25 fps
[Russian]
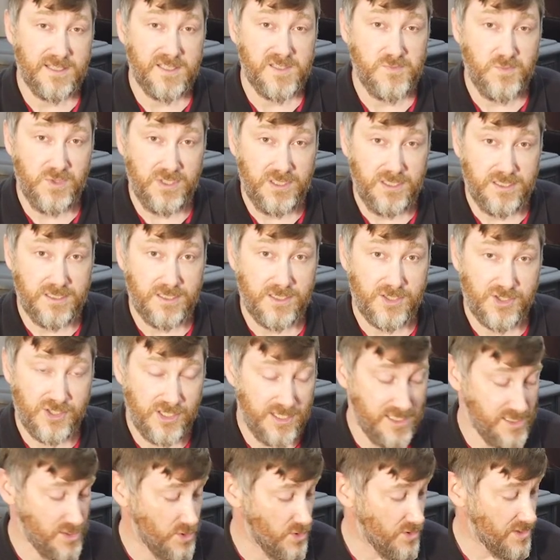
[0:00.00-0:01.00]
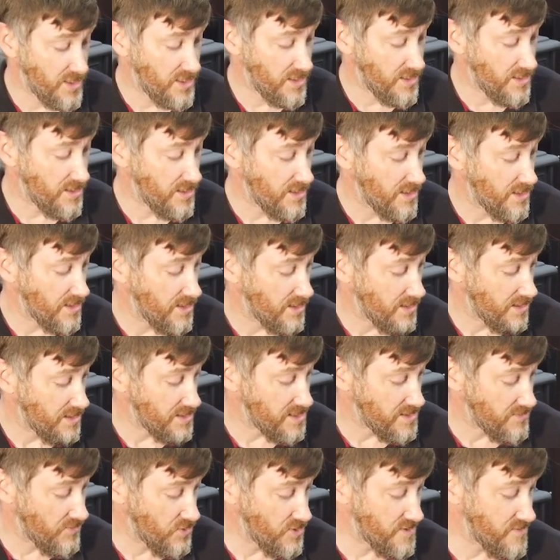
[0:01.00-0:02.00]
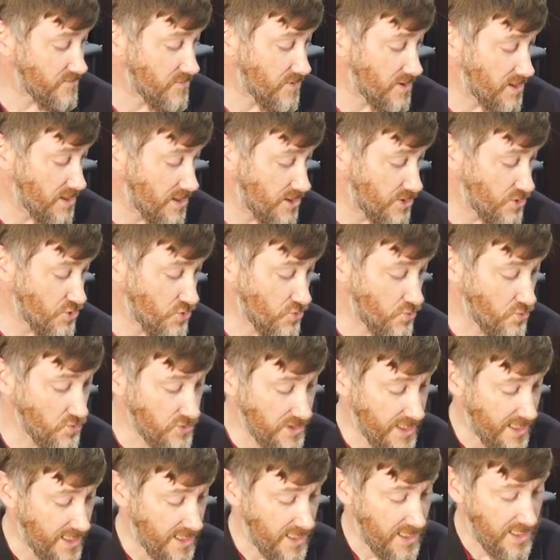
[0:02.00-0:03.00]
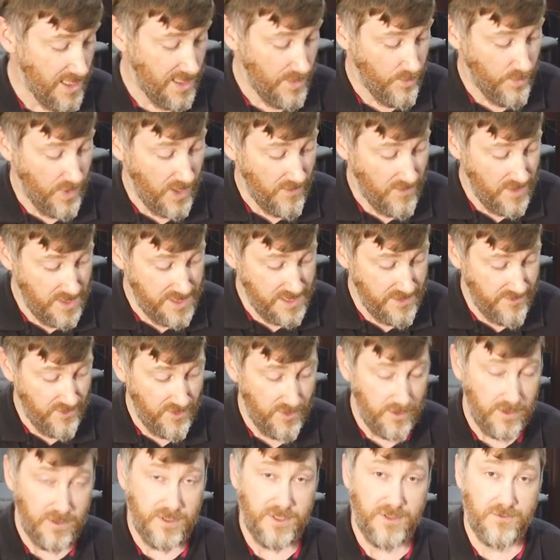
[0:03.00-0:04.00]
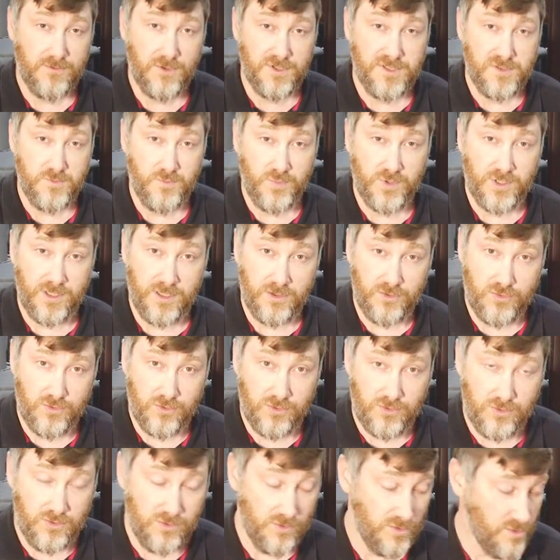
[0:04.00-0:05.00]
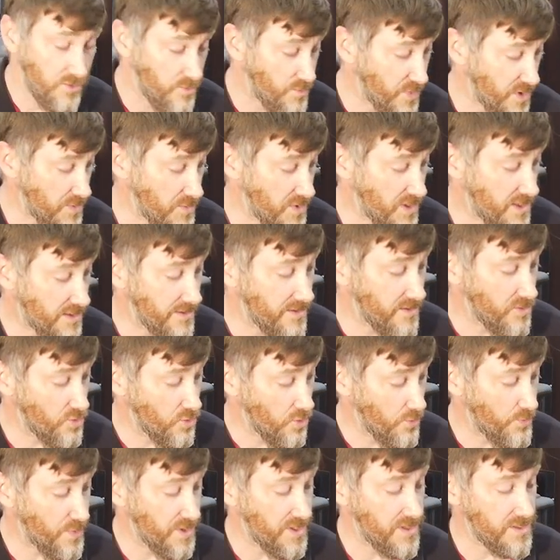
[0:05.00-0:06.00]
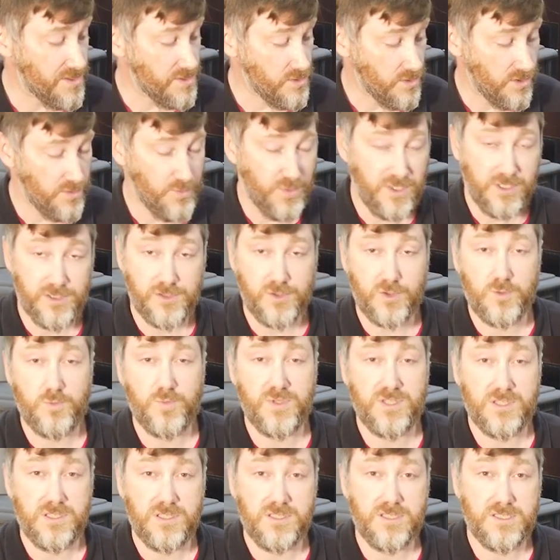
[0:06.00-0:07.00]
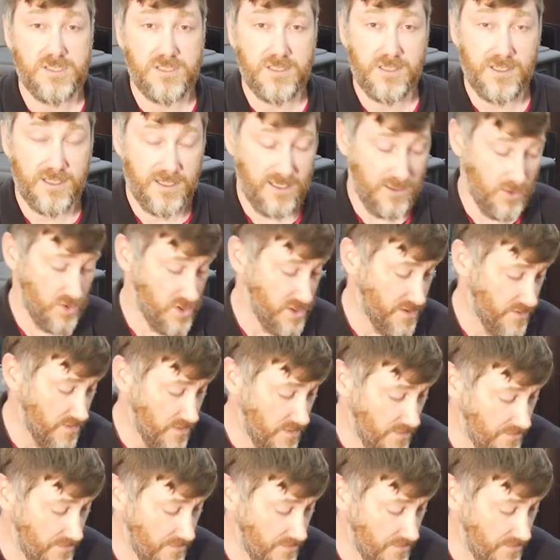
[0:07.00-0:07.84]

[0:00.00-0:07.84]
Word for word: изменить жаростойкие свойства чугуна, повысив его температуру примерно до 500-550 градусов.